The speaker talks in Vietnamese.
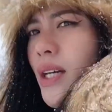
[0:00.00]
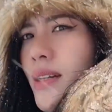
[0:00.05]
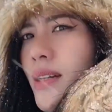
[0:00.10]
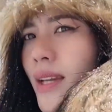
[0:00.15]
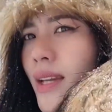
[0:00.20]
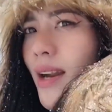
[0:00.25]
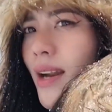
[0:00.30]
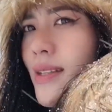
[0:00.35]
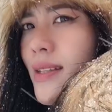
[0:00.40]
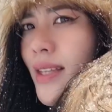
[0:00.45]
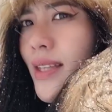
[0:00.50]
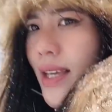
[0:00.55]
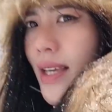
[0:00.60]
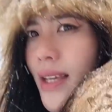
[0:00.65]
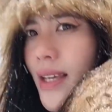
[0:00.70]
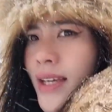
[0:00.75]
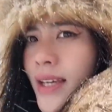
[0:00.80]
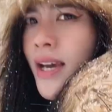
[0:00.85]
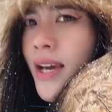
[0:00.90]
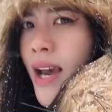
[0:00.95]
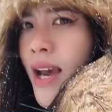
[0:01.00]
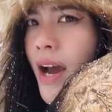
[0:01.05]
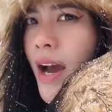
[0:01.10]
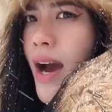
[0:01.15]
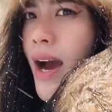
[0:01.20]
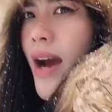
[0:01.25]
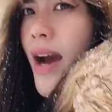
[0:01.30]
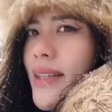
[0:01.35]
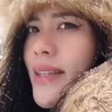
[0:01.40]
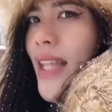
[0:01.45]
thì nó sẽ uh,
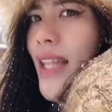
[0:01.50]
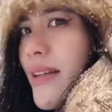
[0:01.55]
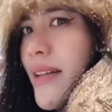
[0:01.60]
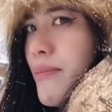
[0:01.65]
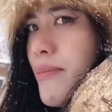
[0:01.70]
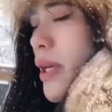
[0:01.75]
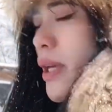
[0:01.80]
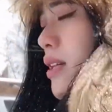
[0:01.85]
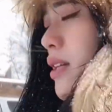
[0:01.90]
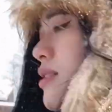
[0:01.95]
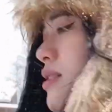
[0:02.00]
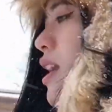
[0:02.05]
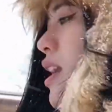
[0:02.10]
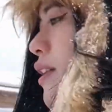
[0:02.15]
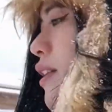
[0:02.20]
tách biệt so